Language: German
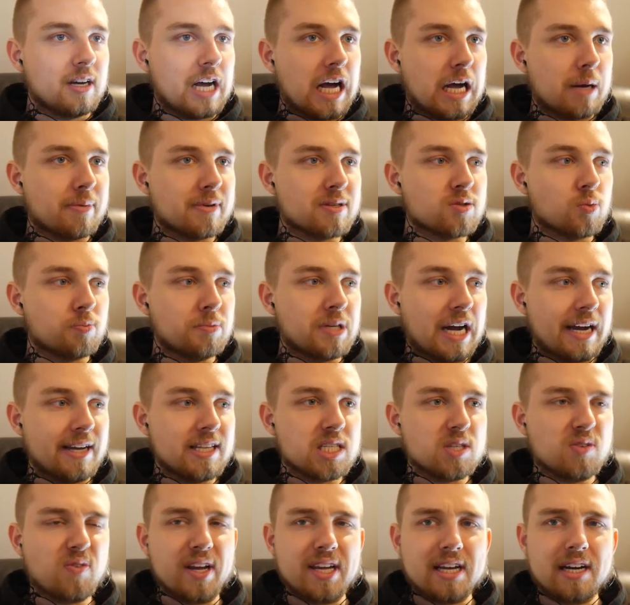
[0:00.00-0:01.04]
Aber so mit ein,
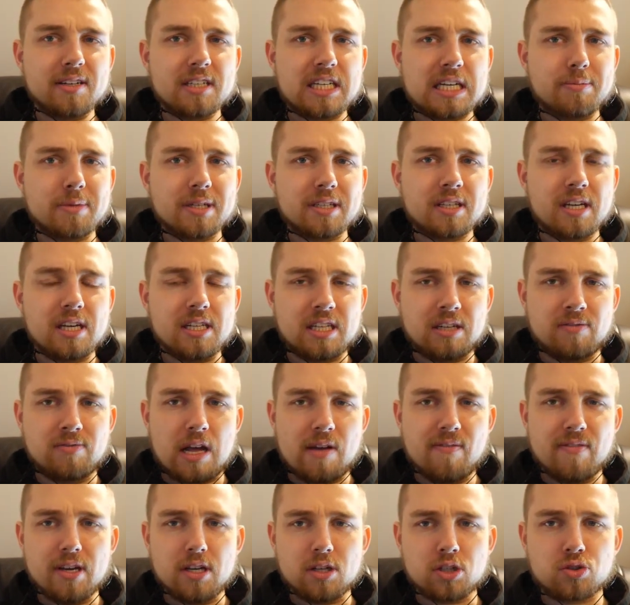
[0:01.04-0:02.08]
zwei Jahren kann man gehen. Dann
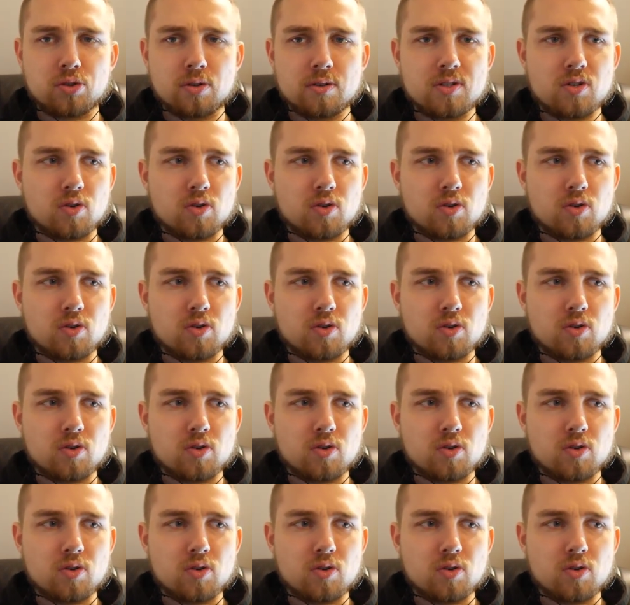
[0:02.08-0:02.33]
wären wir ja schon